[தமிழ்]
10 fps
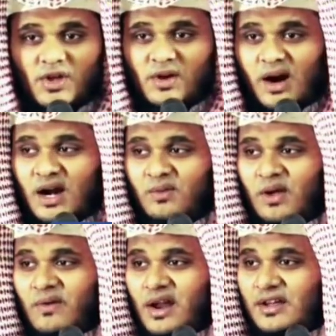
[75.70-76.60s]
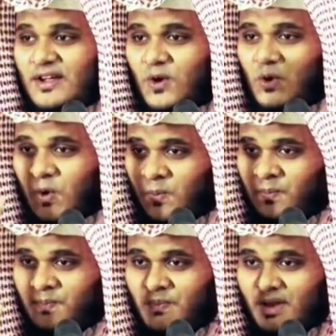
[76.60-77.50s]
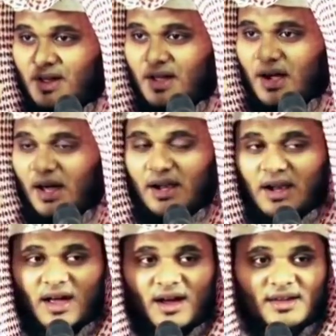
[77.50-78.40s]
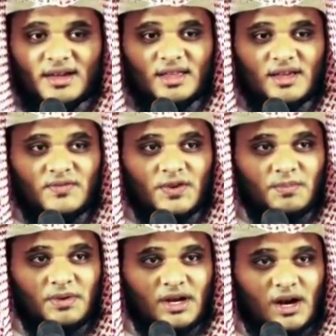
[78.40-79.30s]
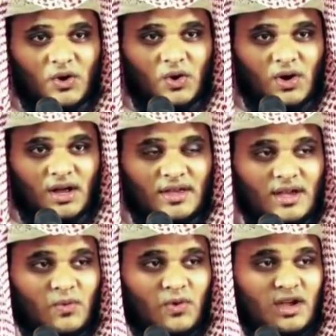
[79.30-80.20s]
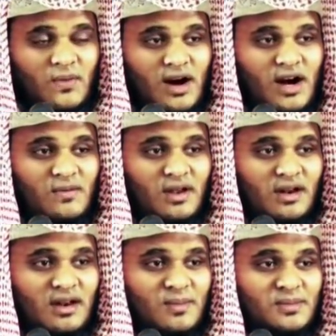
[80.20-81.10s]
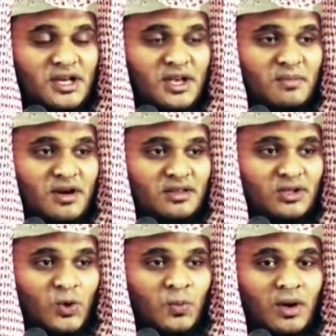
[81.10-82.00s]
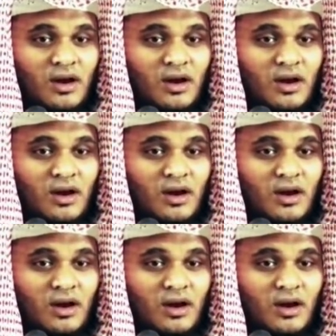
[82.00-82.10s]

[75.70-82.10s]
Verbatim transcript: எம்முடைய வாழ்வை விளக்கிக் கொண்டோம் அல்லாஹ் எதை விரும்பினானோ அதை எம்முடைய வாழ்வில் நாம் செயல்படுத்தினோம்